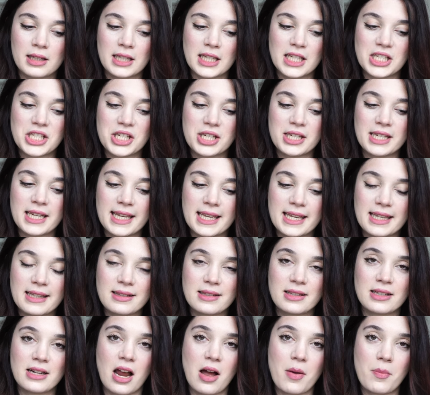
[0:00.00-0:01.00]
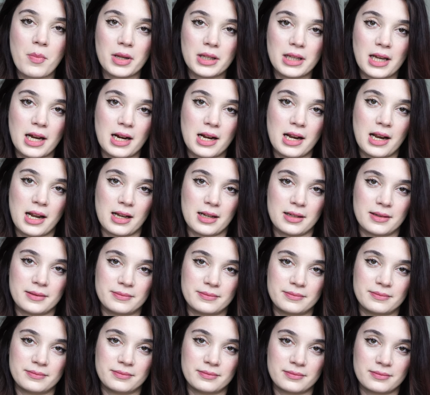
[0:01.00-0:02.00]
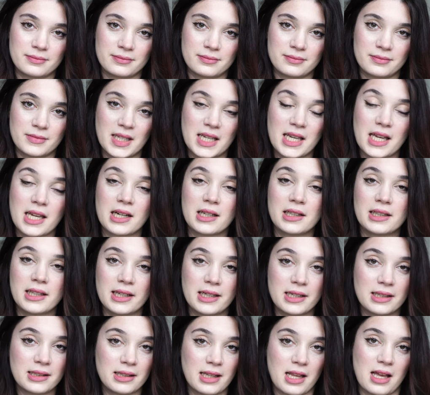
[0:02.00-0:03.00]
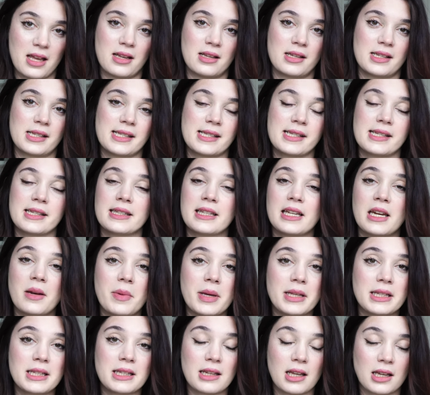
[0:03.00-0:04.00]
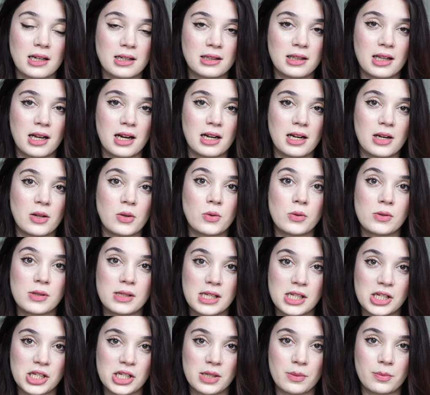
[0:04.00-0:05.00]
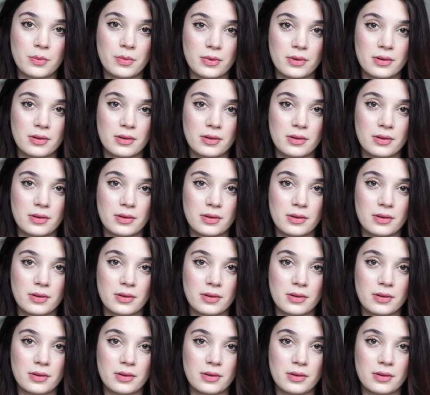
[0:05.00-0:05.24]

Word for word: içindeki travmalarla yaralarınla, sindiremediğin anılarla yüzleşip